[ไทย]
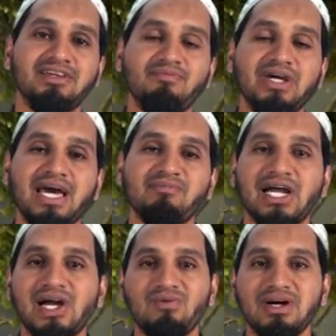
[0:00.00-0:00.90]
ไม่ได้ห
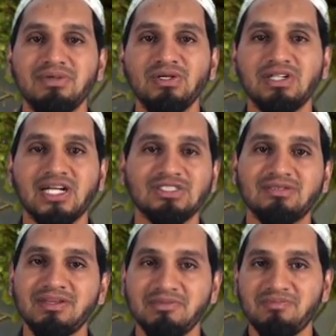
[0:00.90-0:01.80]
มายความว่ามนุษย์เรา
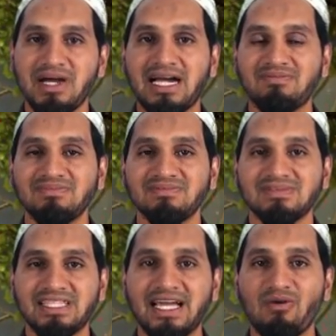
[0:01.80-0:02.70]
จะไม่มีบาป
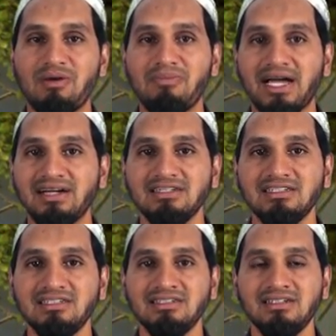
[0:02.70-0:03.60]
แต่ความหมายก็คือ